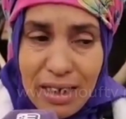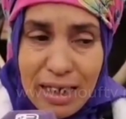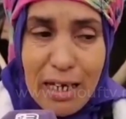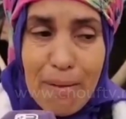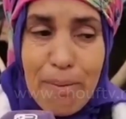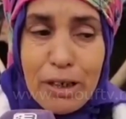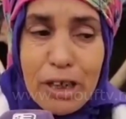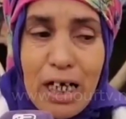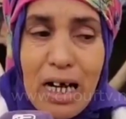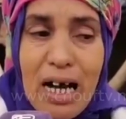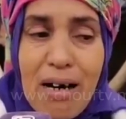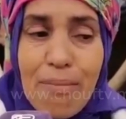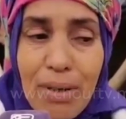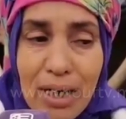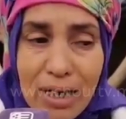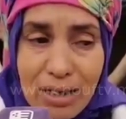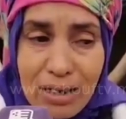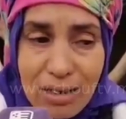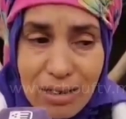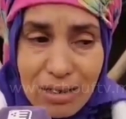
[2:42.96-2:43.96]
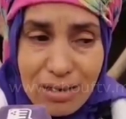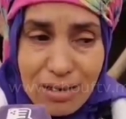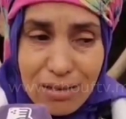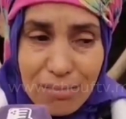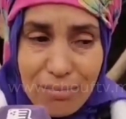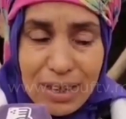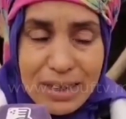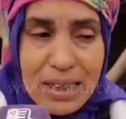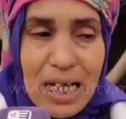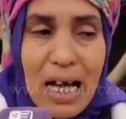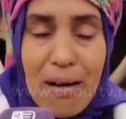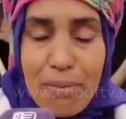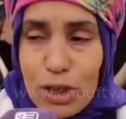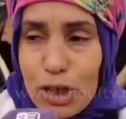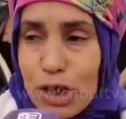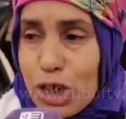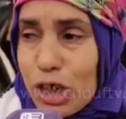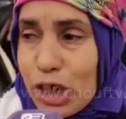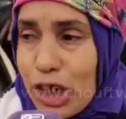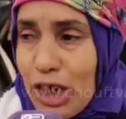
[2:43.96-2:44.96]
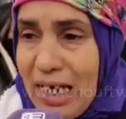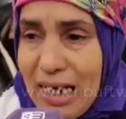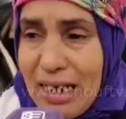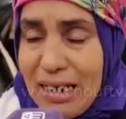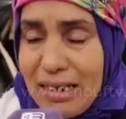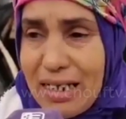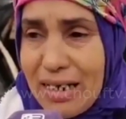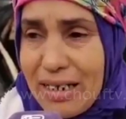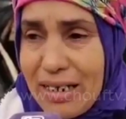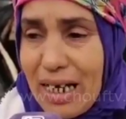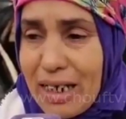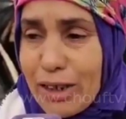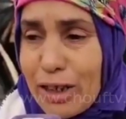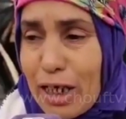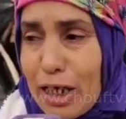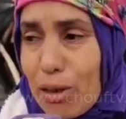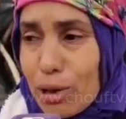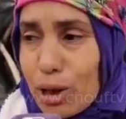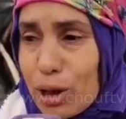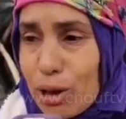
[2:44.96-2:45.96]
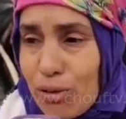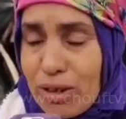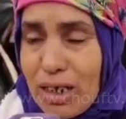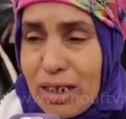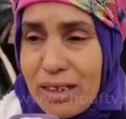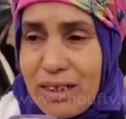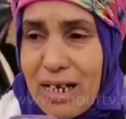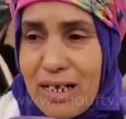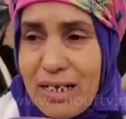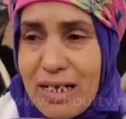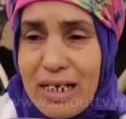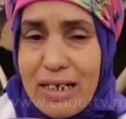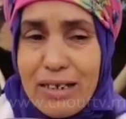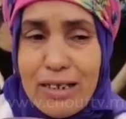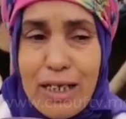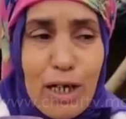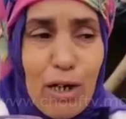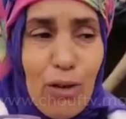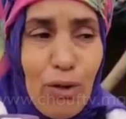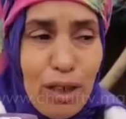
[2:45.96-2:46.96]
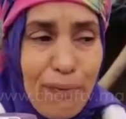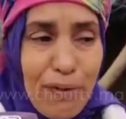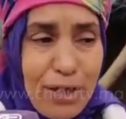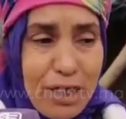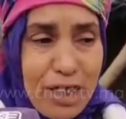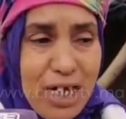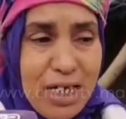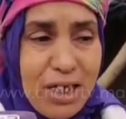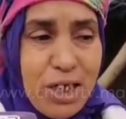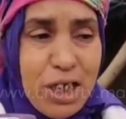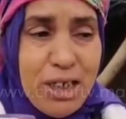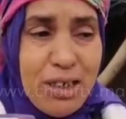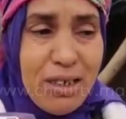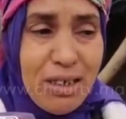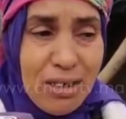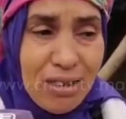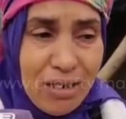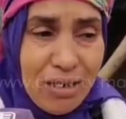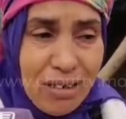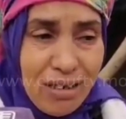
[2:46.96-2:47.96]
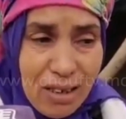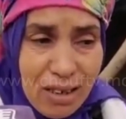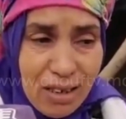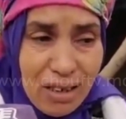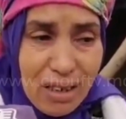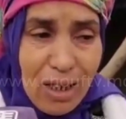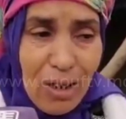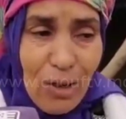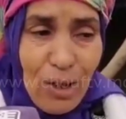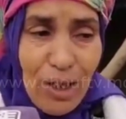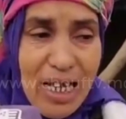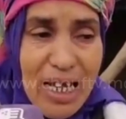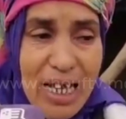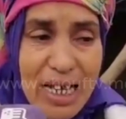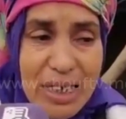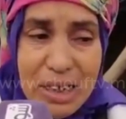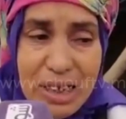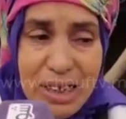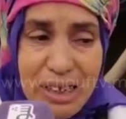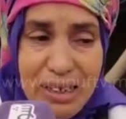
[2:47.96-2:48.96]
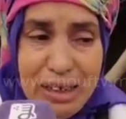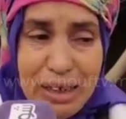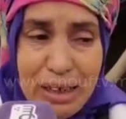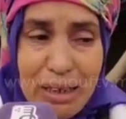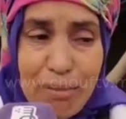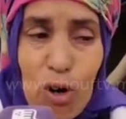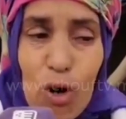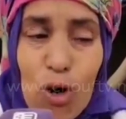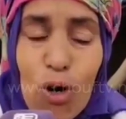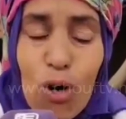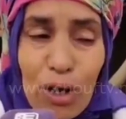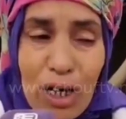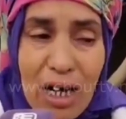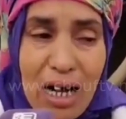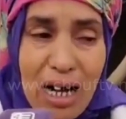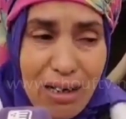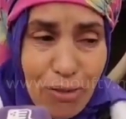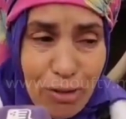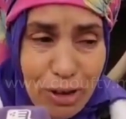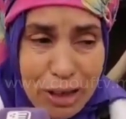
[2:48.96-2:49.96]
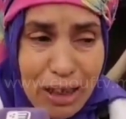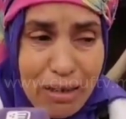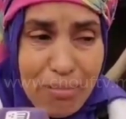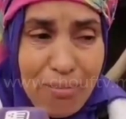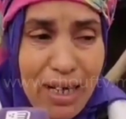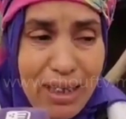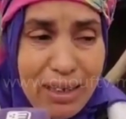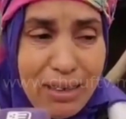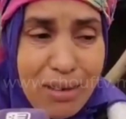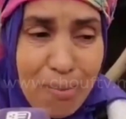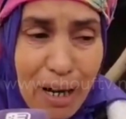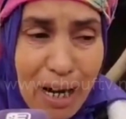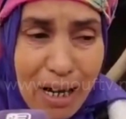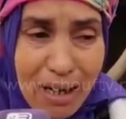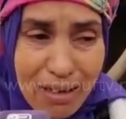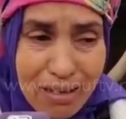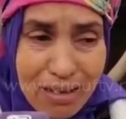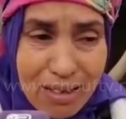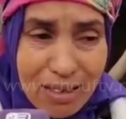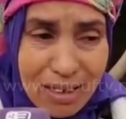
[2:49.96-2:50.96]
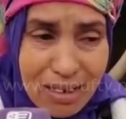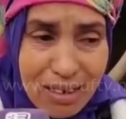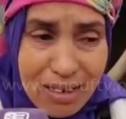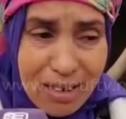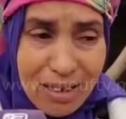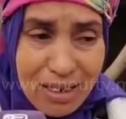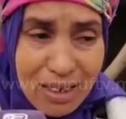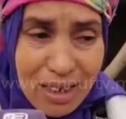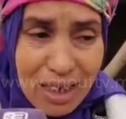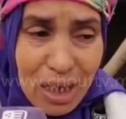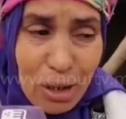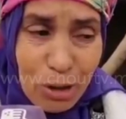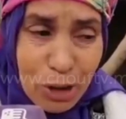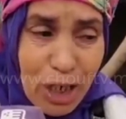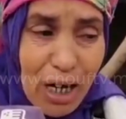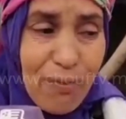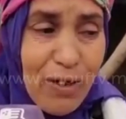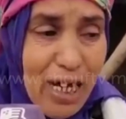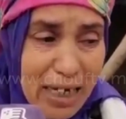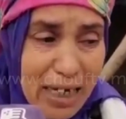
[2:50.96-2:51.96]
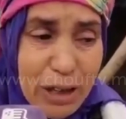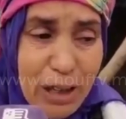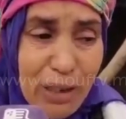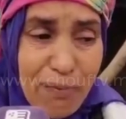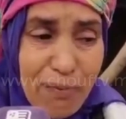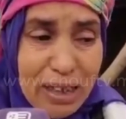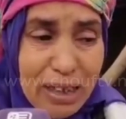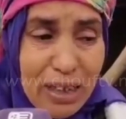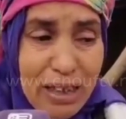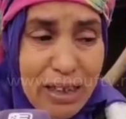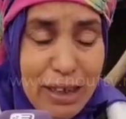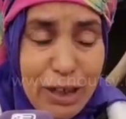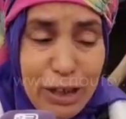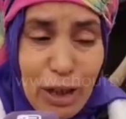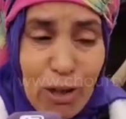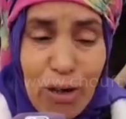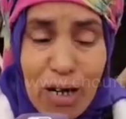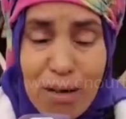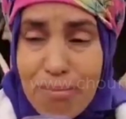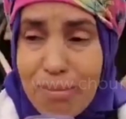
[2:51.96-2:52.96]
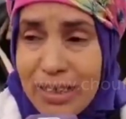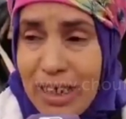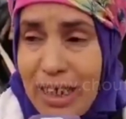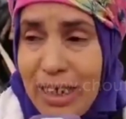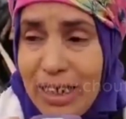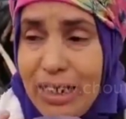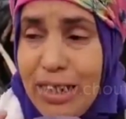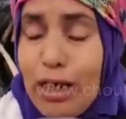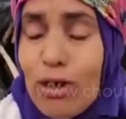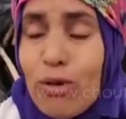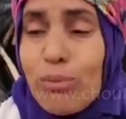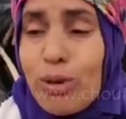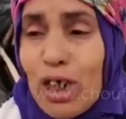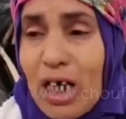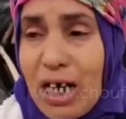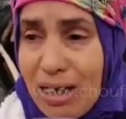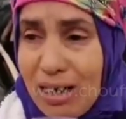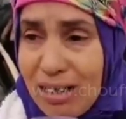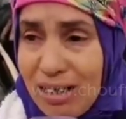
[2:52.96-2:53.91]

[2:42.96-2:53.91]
هي باش غامر ما صابش شتي الحاله ديالنا كي السكنه ديالنا كي حنا فاش عايشين حنا عايشين عيشه مقهوره وعيشه معذبه وشافنا عايشين في هذيك العيشه وغمض عينيه ومشى